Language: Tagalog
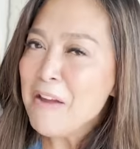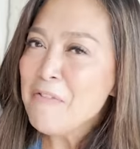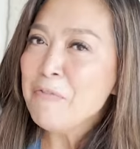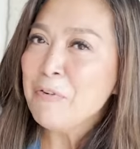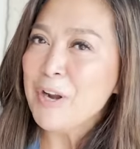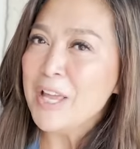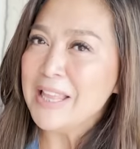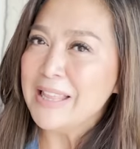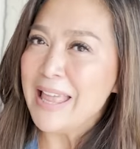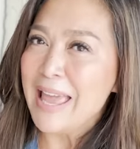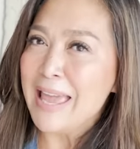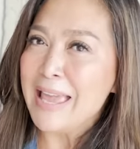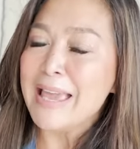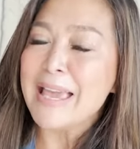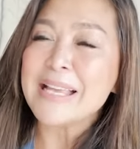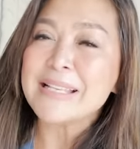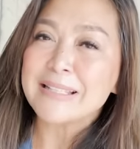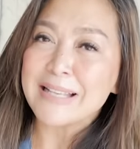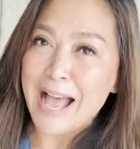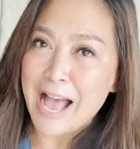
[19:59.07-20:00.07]
Every
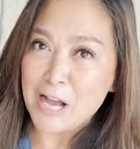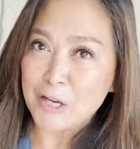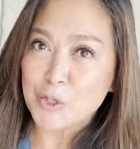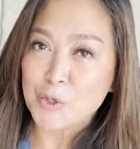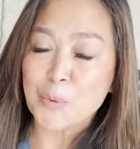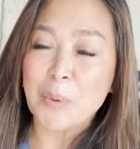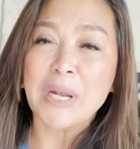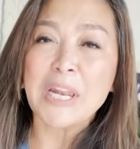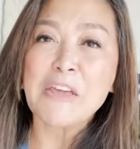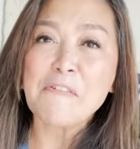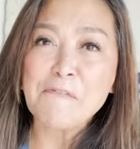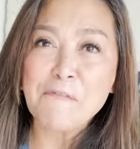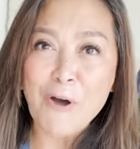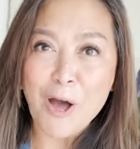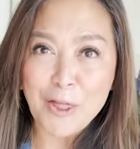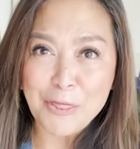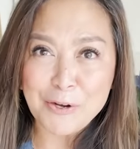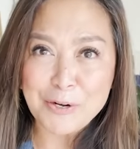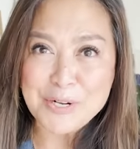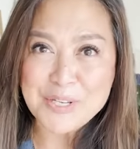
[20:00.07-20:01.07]
day is actually
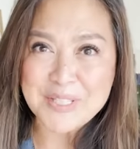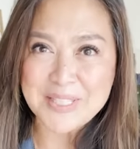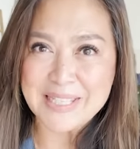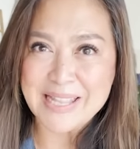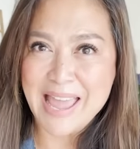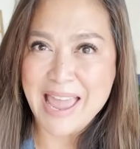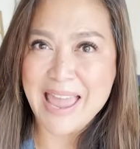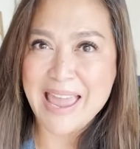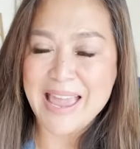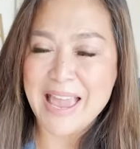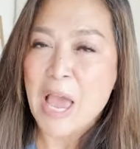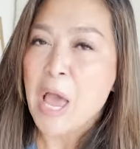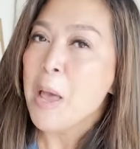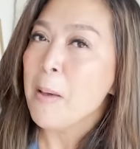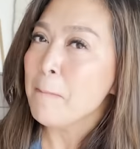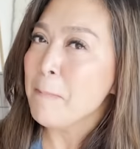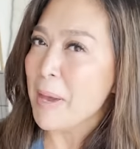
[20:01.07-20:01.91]
Father's Day.